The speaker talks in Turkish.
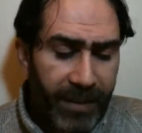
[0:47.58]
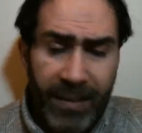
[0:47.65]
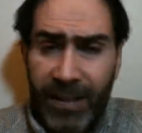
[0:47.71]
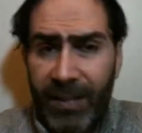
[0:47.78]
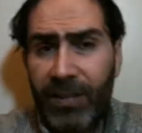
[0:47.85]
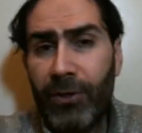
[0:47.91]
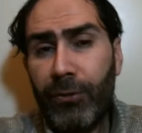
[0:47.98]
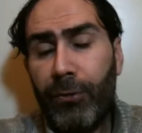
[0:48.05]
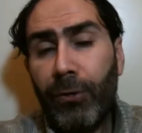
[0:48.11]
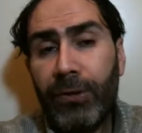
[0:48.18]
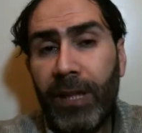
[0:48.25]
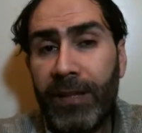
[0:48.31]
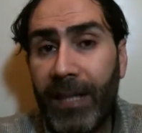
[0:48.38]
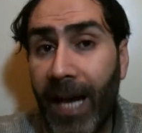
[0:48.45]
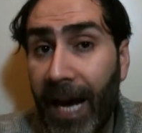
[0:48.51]
2.
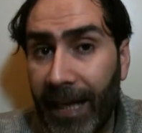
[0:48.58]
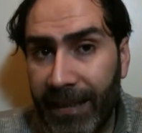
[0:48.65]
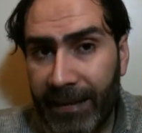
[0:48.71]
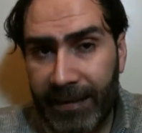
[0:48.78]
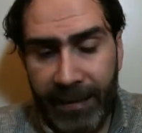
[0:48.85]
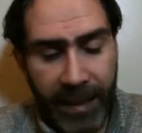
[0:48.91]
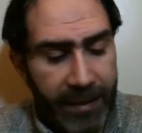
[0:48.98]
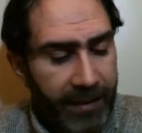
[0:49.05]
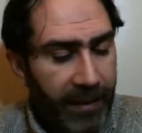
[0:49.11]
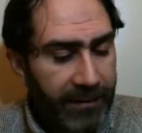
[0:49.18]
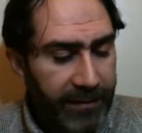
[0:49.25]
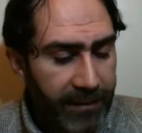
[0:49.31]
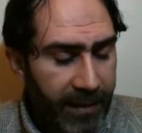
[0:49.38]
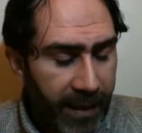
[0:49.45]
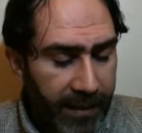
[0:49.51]
nokta ne hakkındaydı
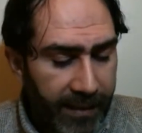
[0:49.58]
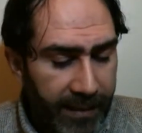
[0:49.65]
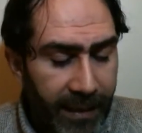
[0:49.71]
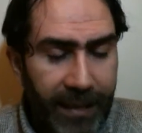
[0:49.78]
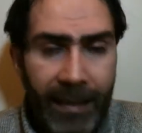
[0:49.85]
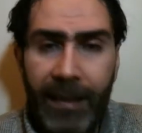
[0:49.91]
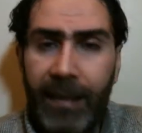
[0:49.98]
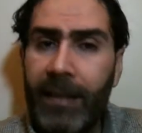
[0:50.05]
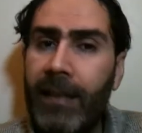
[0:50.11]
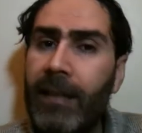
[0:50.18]
hatırlarsak